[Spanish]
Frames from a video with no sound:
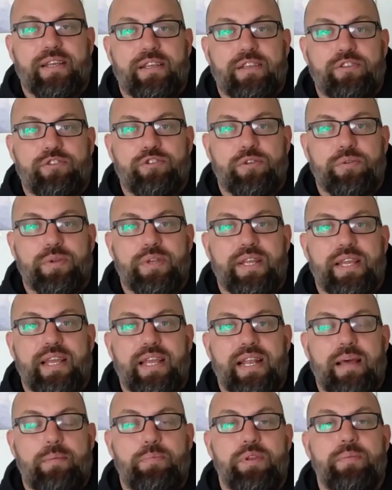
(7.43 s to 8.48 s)
Sobre
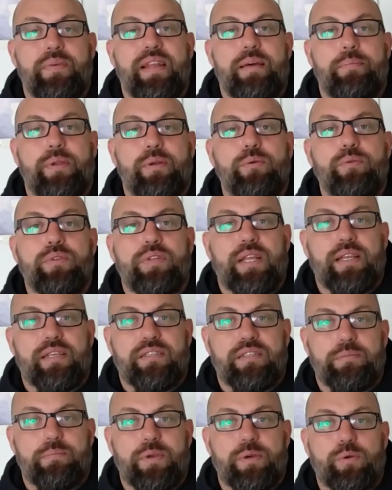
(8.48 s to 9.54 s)
la primera pregunta de
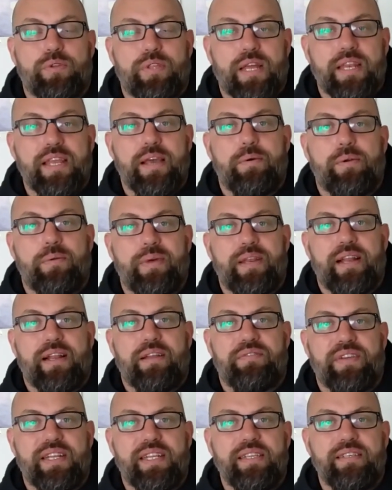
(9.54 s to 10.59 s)
si me gustaría volver a la
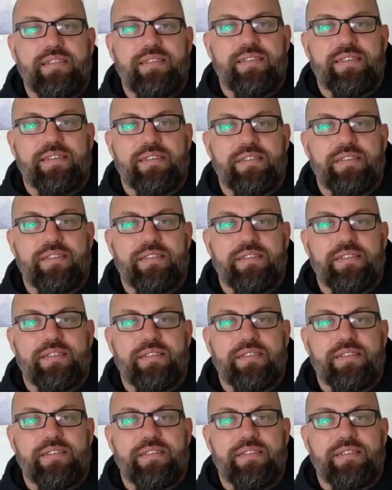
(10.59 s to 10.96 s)
feliz,